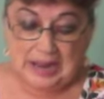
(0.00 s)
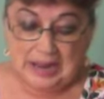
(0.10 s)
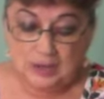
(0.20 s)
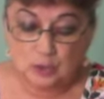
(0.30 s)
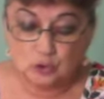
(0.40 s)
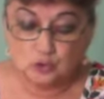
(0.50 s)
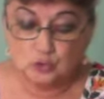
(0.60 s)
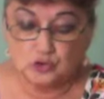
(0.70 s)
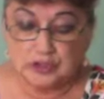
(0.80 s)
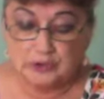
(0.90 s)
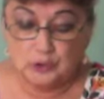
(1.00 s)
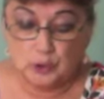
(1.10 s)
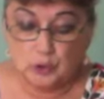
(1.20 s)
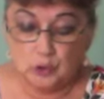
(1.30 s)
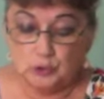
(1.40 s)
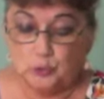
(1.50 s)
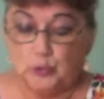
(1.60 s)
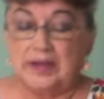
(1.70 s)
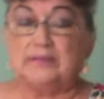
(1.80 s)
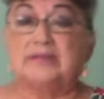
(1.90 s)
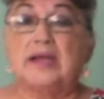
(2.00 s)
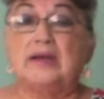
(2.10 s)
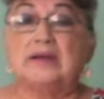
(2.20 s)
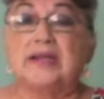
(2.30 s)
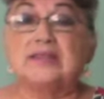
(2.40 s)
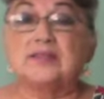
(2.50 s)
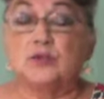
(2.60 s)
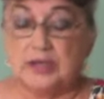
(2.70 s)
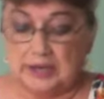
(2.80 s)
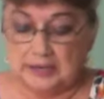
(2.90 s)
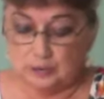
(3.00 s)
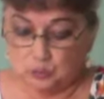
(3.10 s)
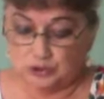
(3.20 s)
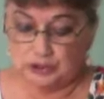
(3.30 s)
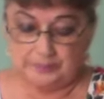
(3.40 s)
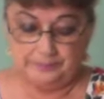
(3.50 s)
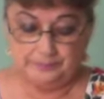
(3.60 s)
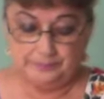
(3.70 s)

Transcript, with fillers: Algo sucedió durante el resto de la noche.